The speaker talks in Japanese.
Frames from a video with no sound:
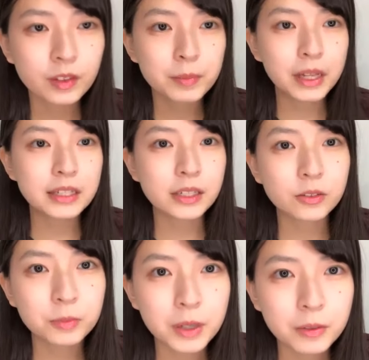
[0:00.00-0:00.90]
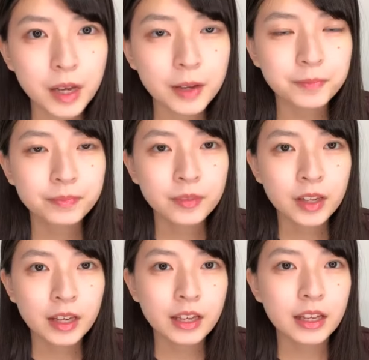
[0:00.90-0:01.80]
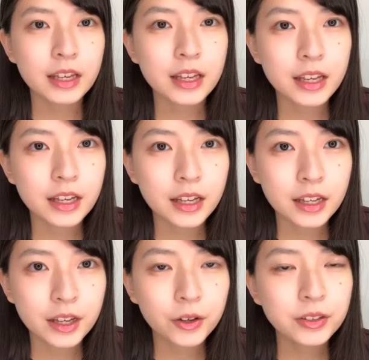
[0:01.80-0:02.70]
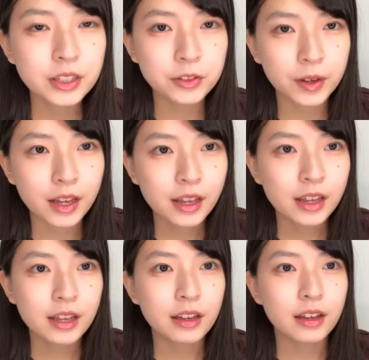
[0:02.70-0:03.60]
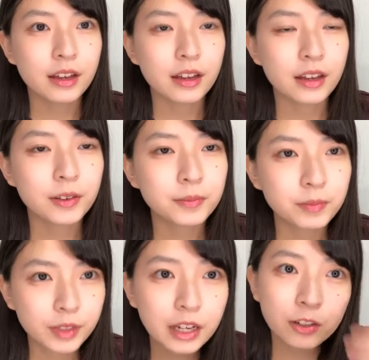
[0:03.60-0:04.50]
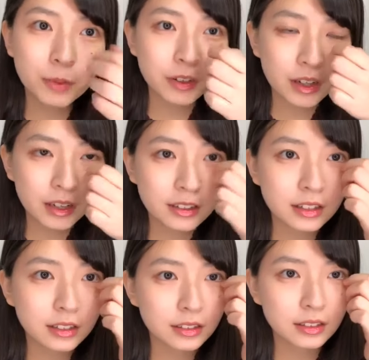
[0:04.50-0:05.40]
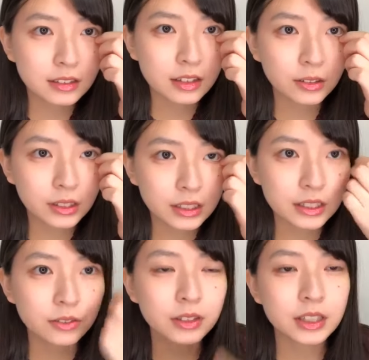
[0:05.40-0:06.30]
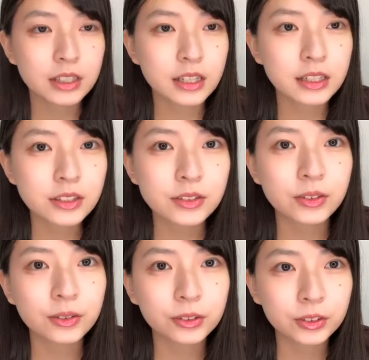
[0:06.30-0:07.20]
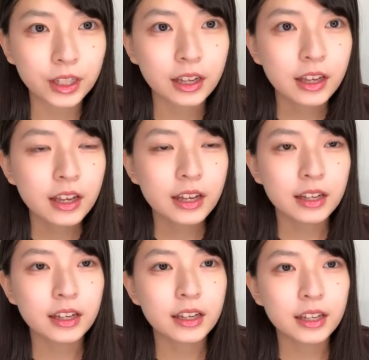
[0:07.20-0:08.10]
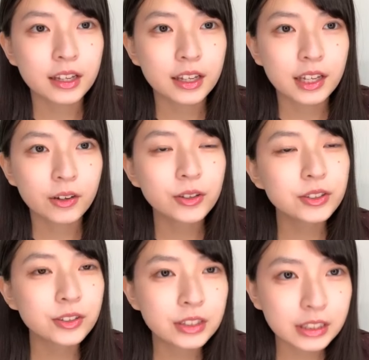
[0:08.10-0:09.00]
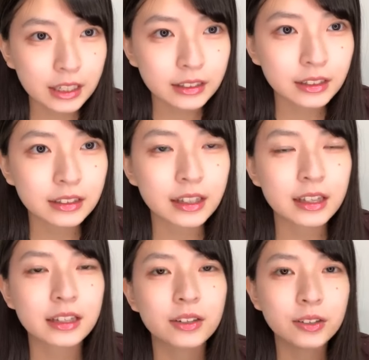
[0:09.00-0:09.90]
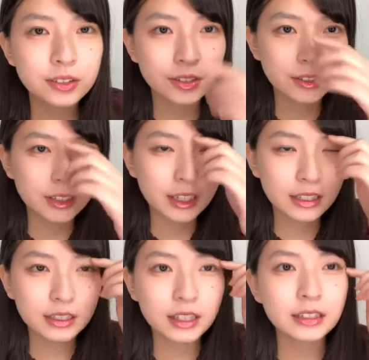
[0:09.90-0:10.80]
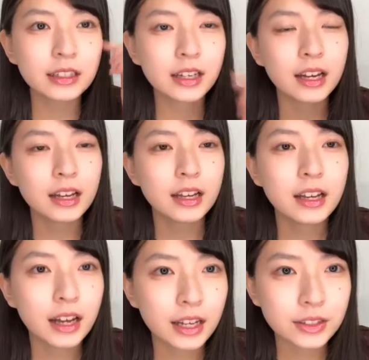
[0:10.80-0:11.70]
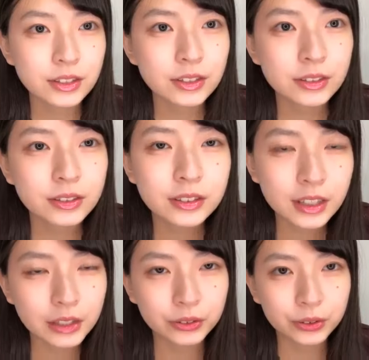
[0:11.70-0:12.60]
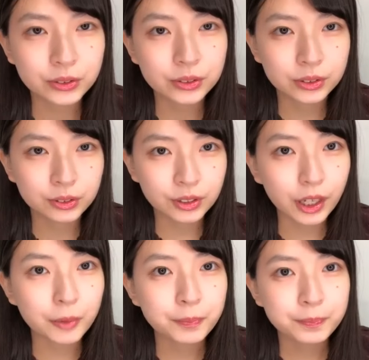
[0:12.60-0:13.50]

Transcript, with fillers: 皆さんこんばんはえー、本日は、えー、海洋丸映画祭2 0 2 0 2 0ということで、えー、北条図カンタータ映画「北条図カンタータ」が初公開ということで